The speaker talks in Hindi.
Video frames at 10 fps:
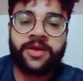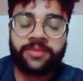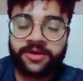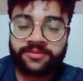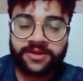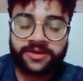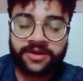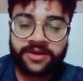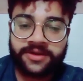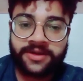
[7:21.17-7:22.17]
पाक प्रिया ने
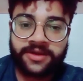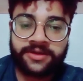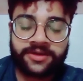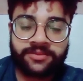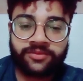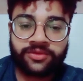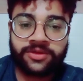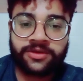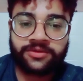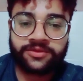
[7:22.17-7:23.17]
कहा इंडिया की टीम को
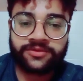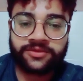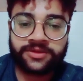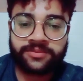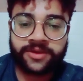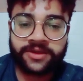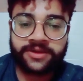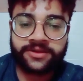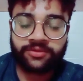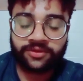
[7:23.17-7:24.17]
देख लो जो कि
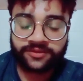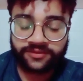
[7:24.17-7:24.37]
पहले दो